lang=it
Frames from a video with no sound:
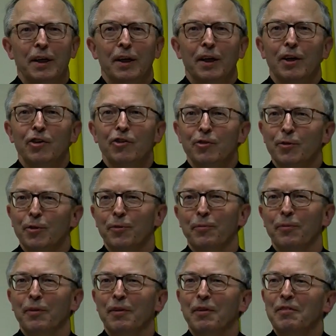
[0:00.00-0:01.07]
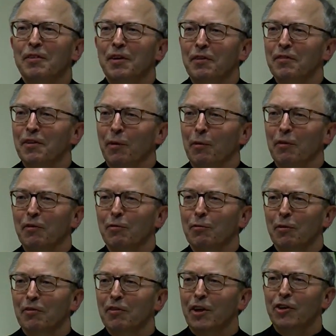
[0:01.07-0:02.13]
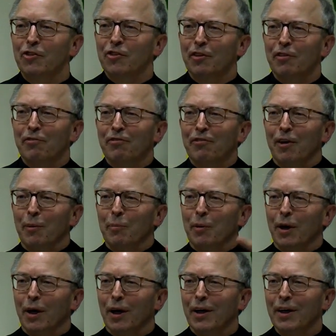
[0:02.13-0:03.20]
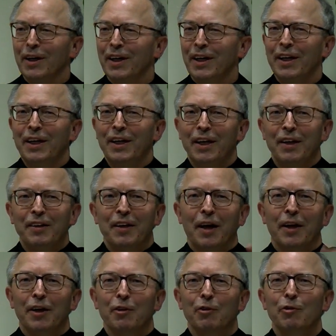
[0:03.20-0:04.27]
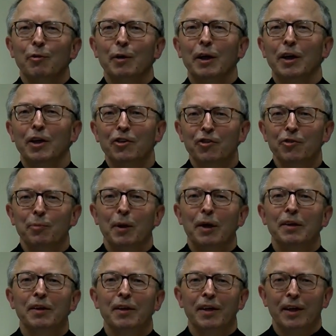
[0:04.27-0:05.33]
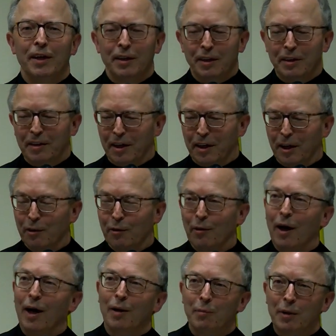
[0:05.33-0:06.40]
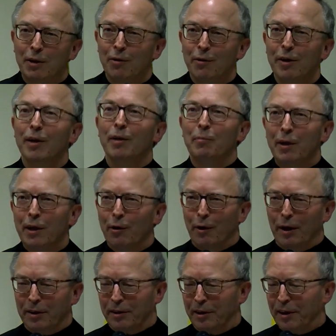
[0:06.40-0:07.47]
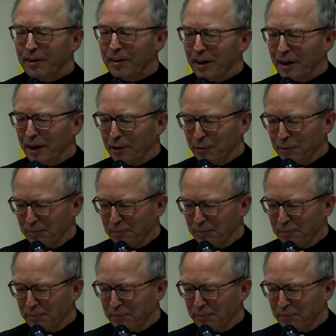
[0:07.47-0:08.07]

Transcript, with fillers: English since there is a translation from uh, Italian to English, but in italiano, almeno il mio è italiano.